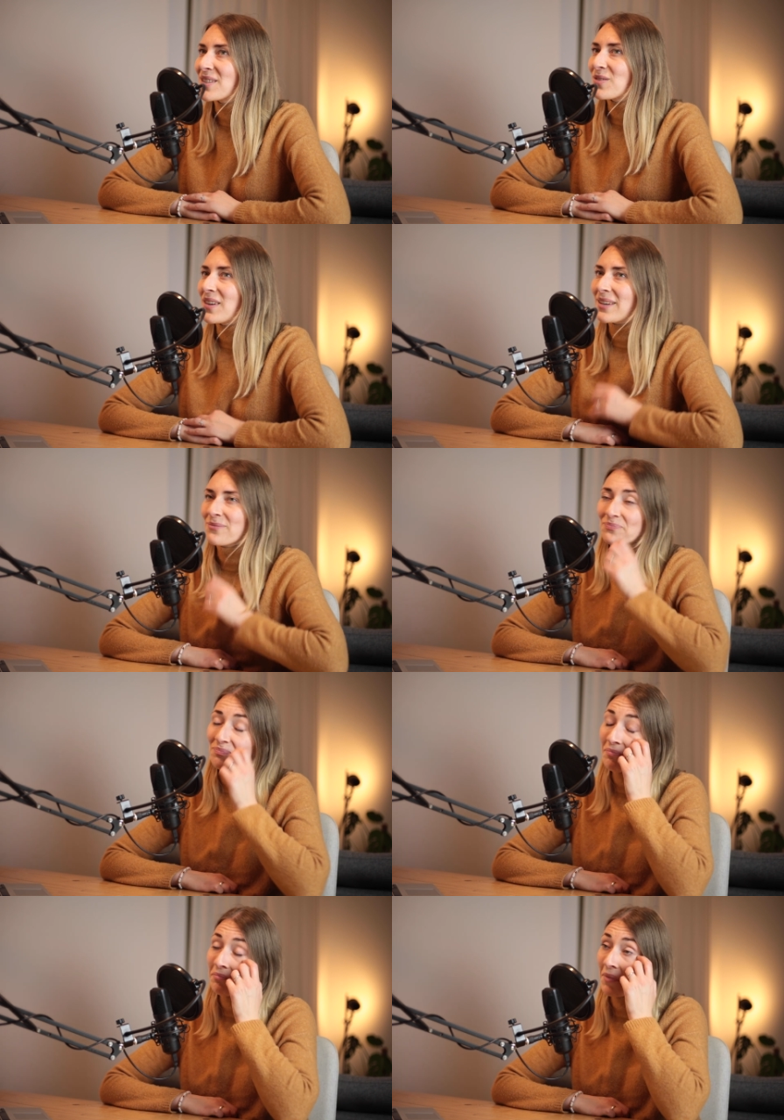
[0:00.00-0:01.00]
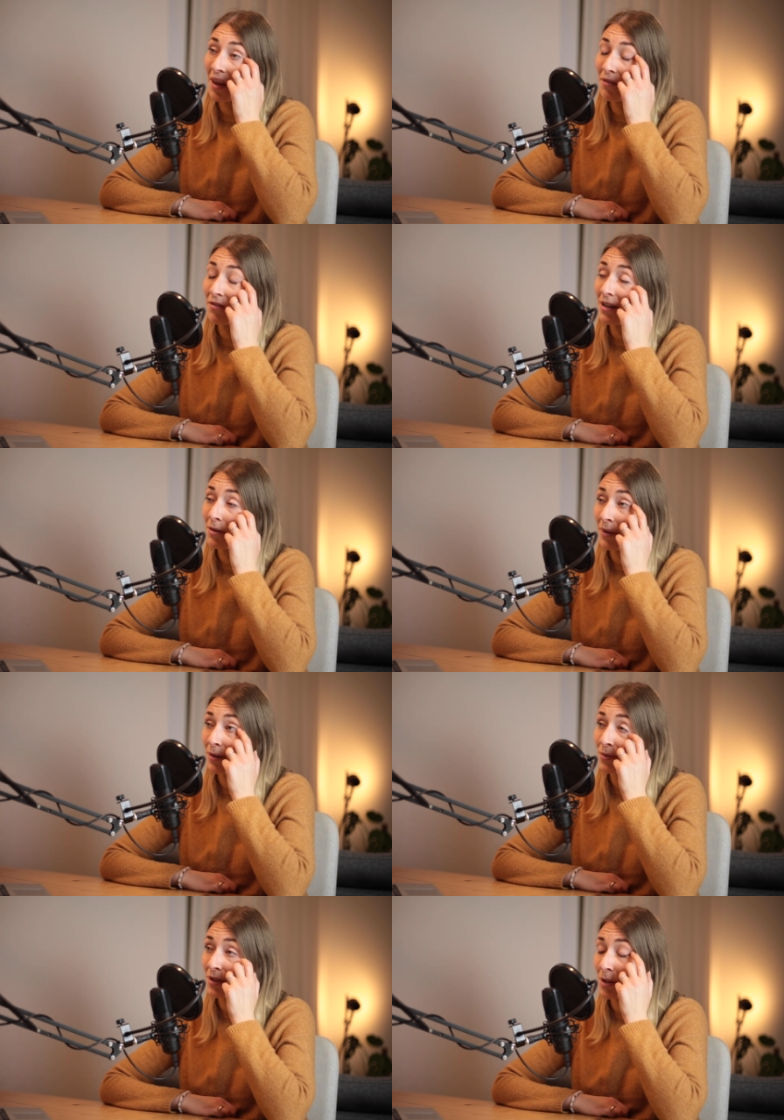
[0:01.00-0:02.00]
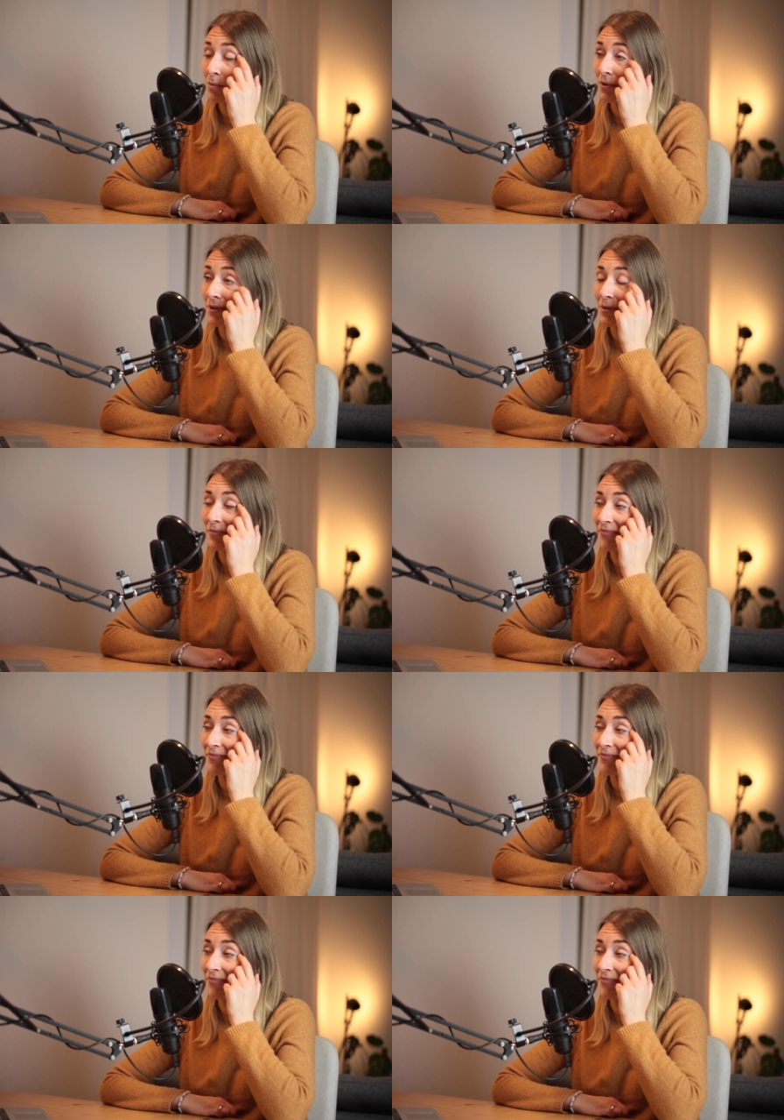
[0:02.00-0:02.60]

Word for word: deswegen, wenn du mal lustig bist,